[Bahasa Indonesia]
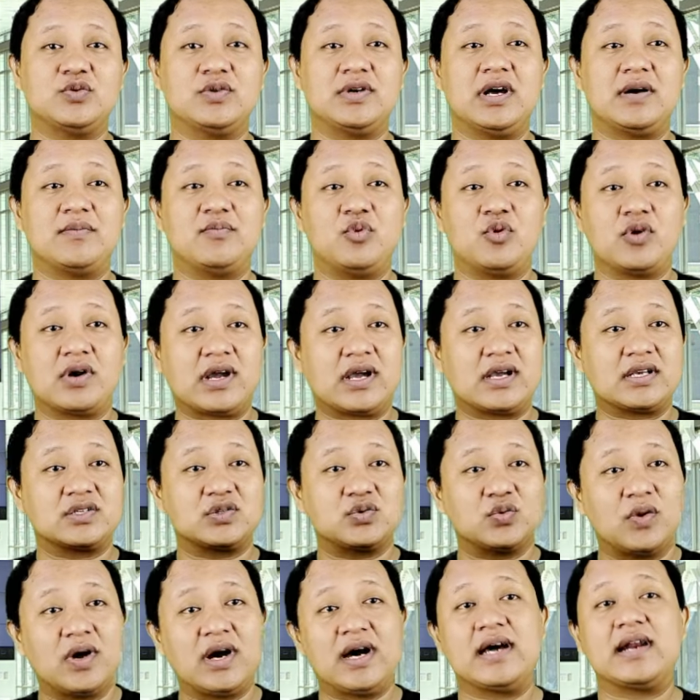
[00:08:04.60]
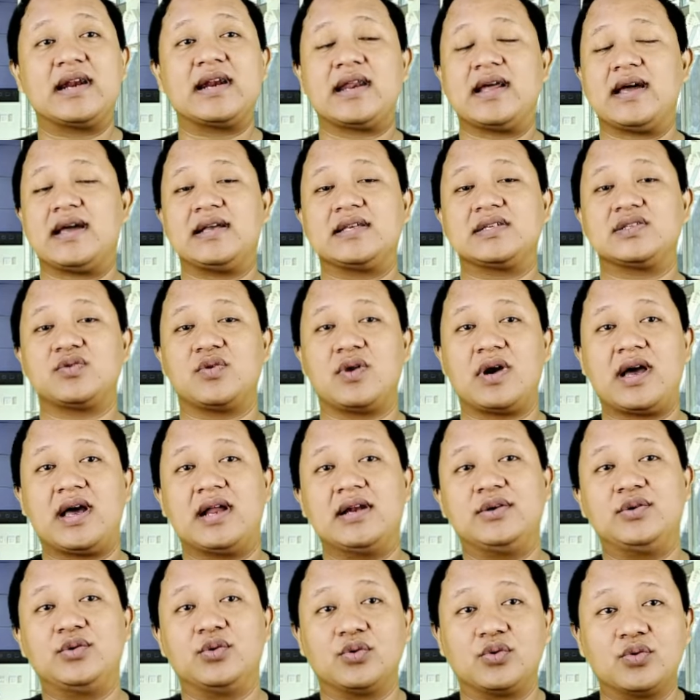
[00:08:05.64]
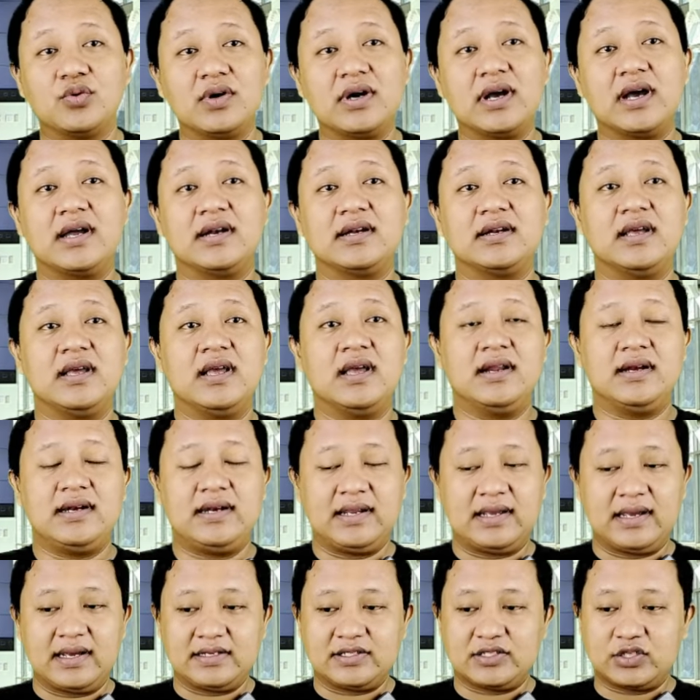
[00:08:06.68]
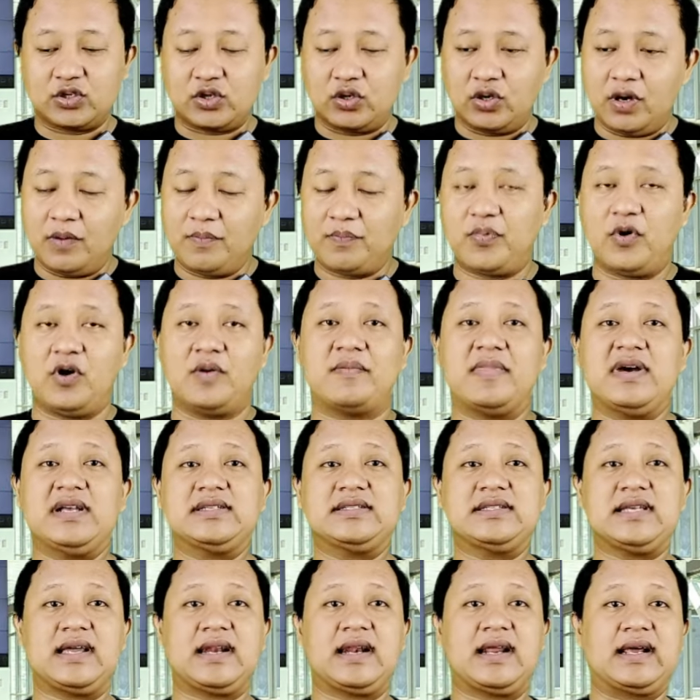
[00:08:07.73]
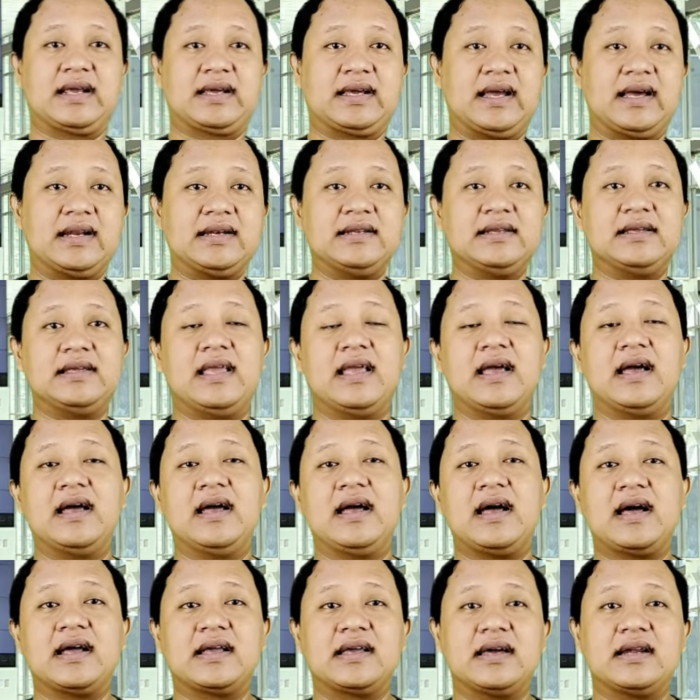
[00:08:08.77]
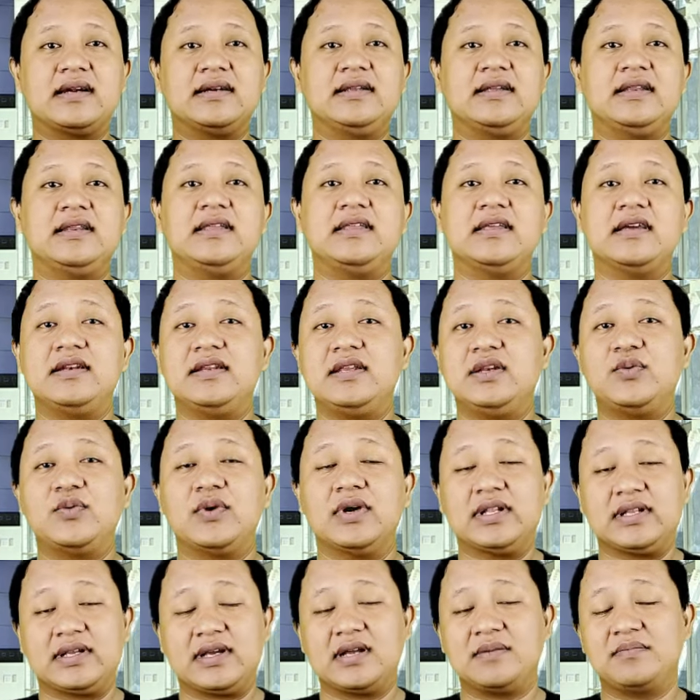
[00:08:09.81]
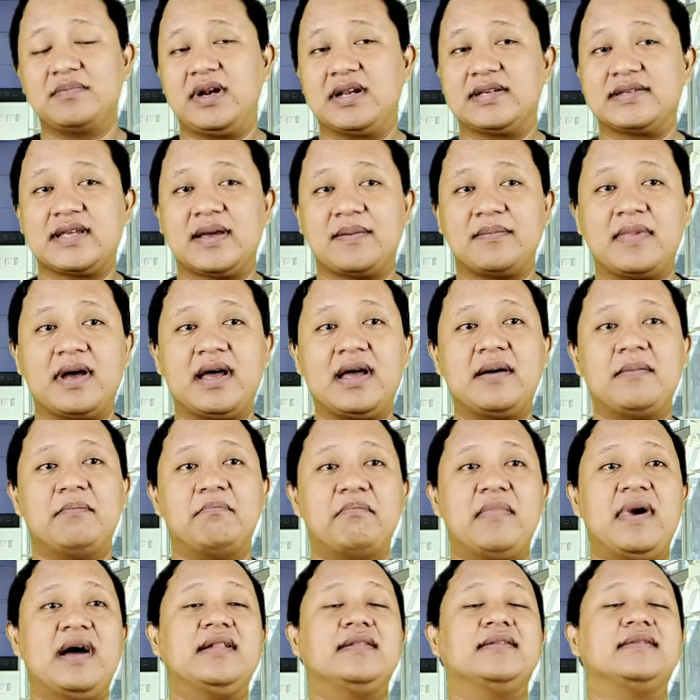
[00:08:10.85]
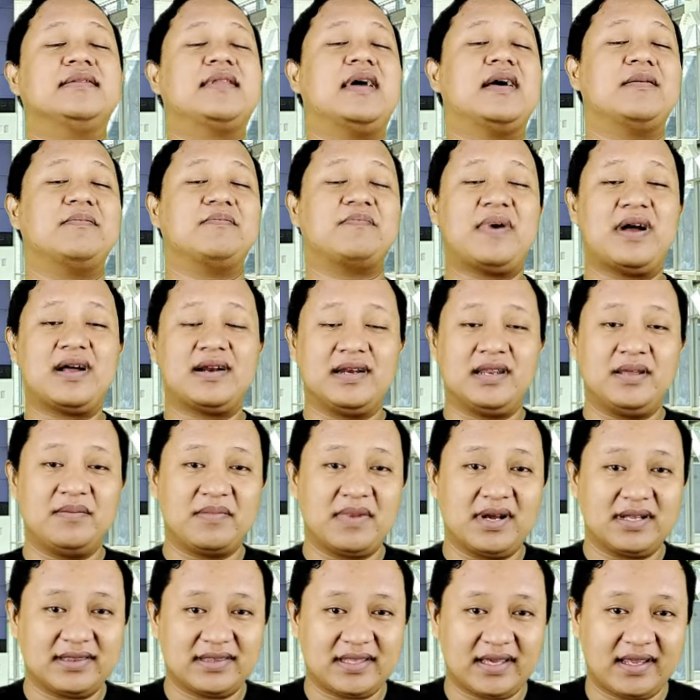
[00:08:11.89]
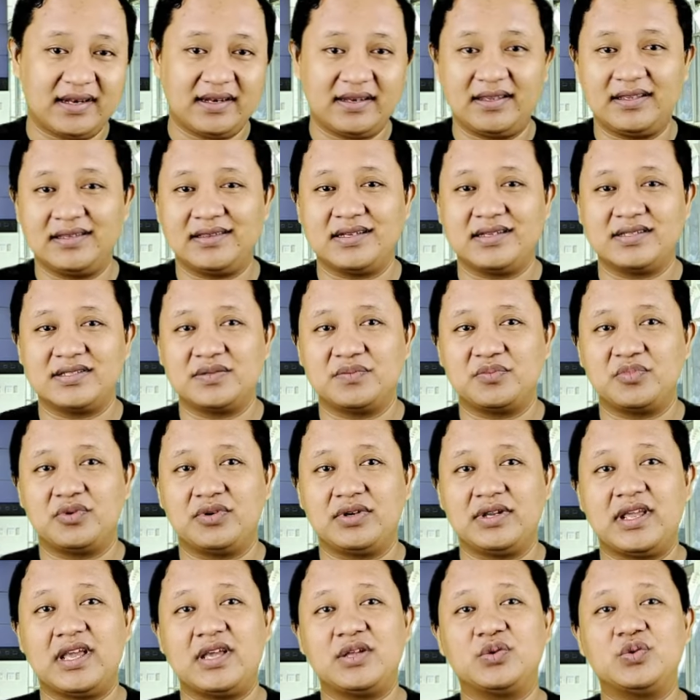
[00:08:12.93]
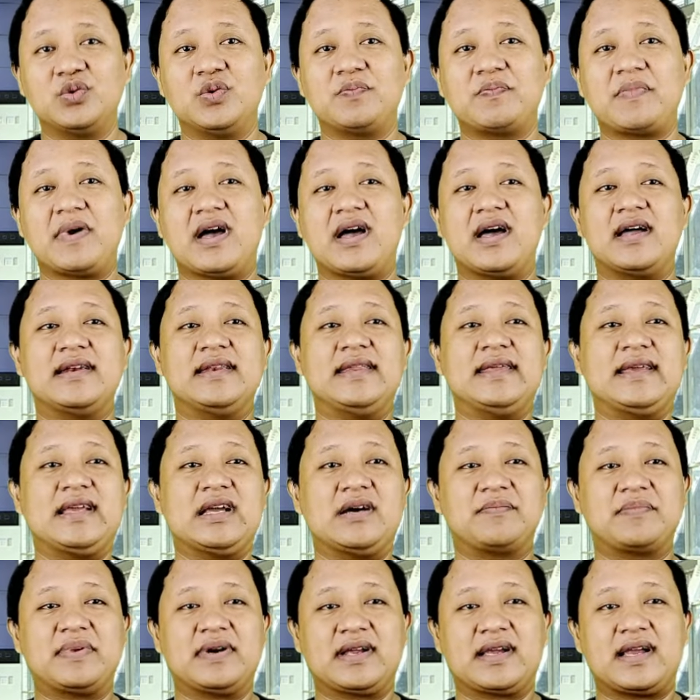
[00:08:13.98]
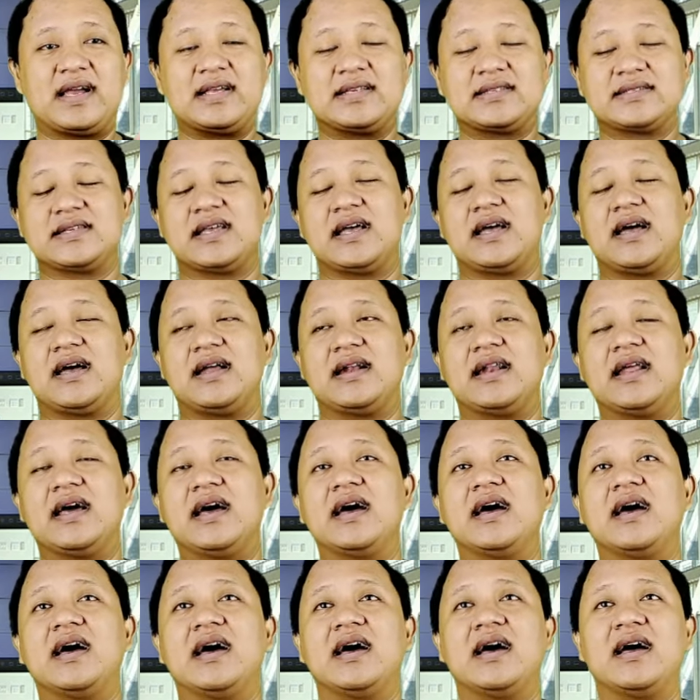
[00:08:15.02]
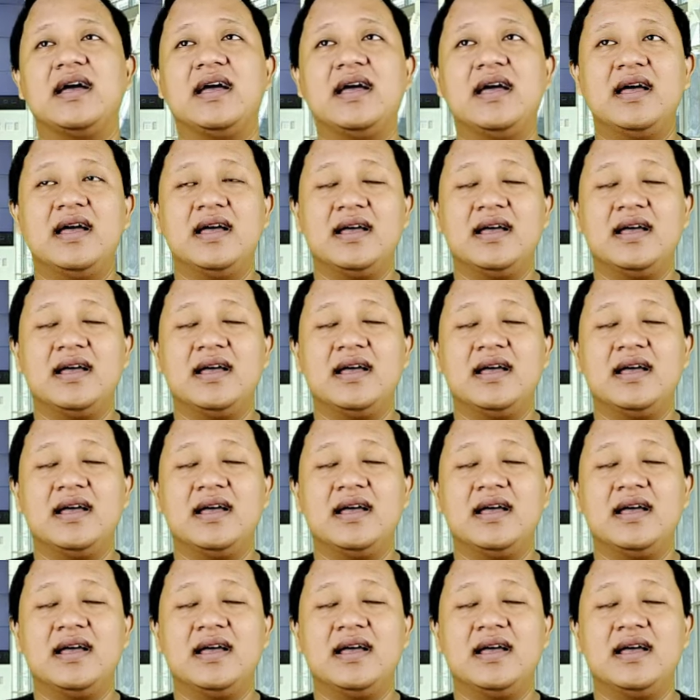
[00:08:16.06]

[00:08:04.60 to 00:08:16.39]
sudah buka suara soal dukungan dengan sekelompok masyarakat ya agar dirinya diduetkan bersama mantan Panglima TNI tersebut yaitu Pak Andika Perkasa. Nah,